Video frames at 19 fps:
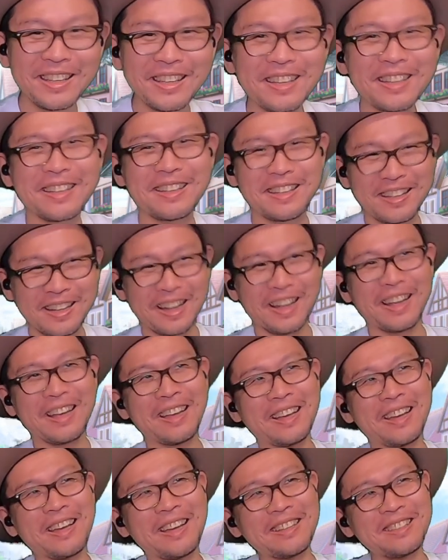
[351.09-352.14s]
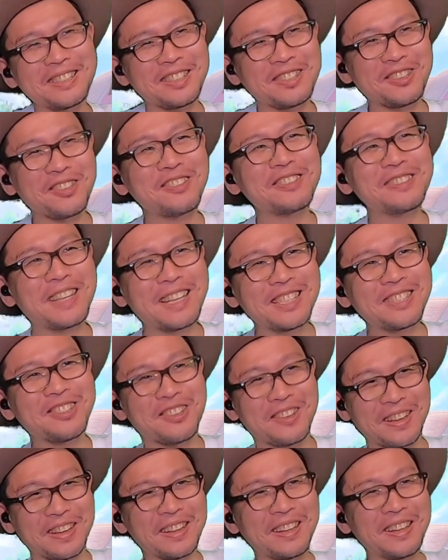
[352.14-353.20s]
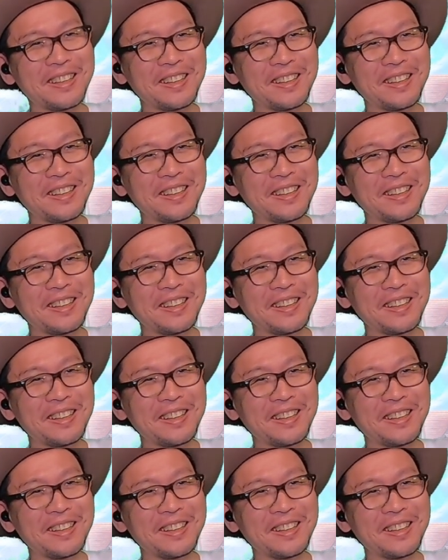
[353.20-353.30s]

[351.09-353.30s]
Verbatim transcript: きて。ひどくないそれ。